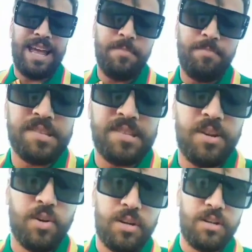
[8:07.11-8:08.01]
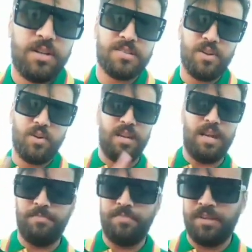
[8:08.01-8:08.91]
لاعب بيه سونغ سونغ
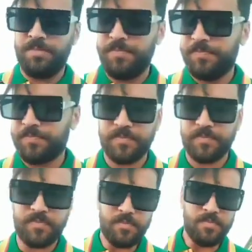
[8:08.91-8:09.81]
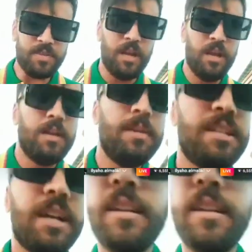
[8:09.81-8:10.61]
لاعب بيه بلاتي